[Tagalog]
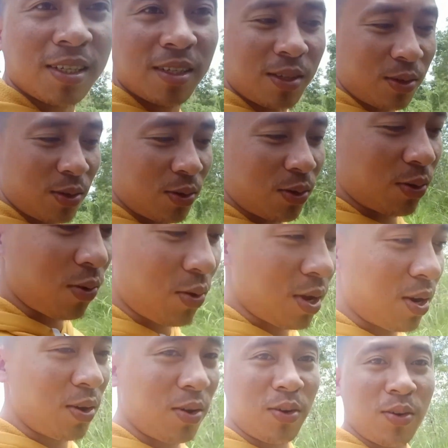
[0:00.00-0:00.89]
So
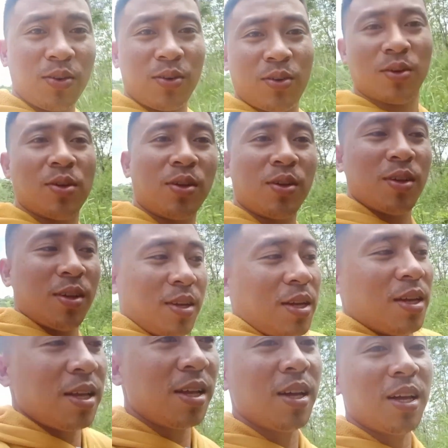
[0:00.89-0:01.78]
kung anong
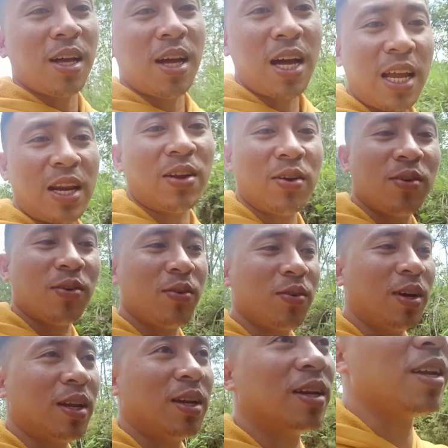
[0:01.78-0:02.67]

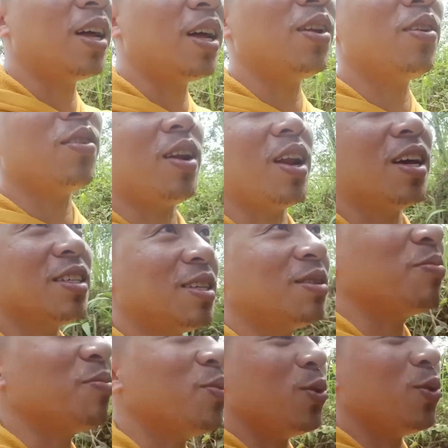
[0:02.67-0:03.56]
anong anong
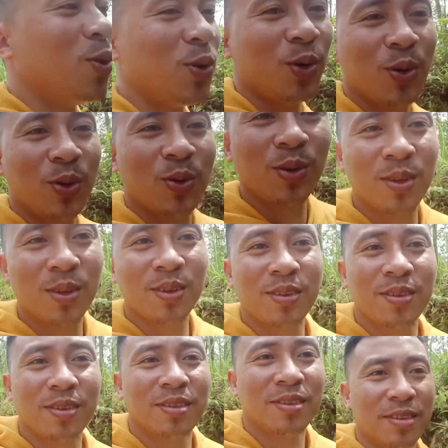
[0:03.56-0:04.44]
klaseng puno.
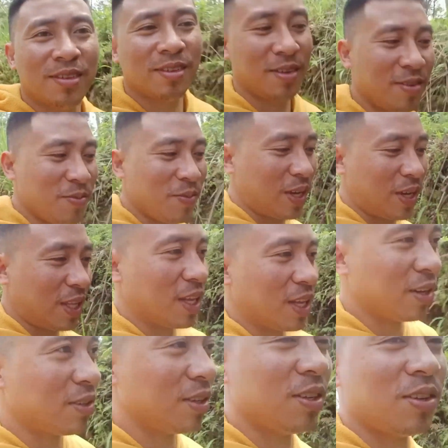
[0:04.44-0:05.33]

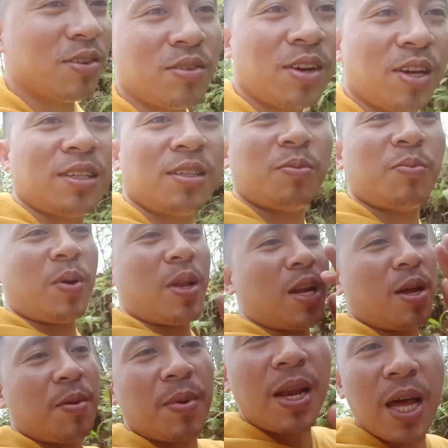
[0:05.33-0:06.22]
Kita ko sa inyo guys
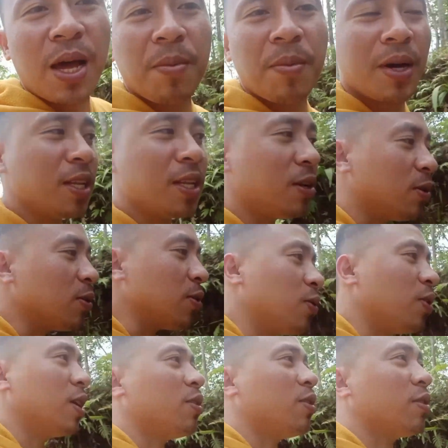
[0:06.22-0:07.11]
para malaman nyo
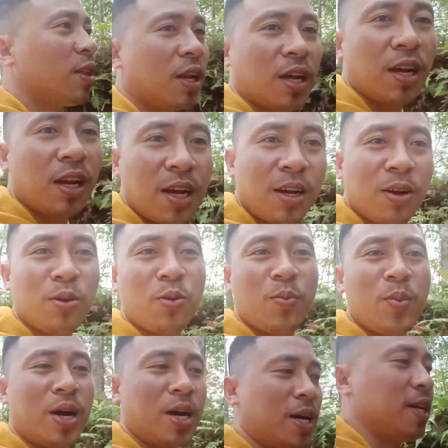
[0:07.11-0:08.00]
kung ano talaga
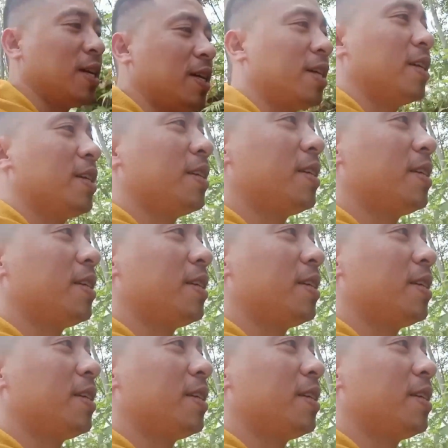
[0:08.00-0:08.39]
guma.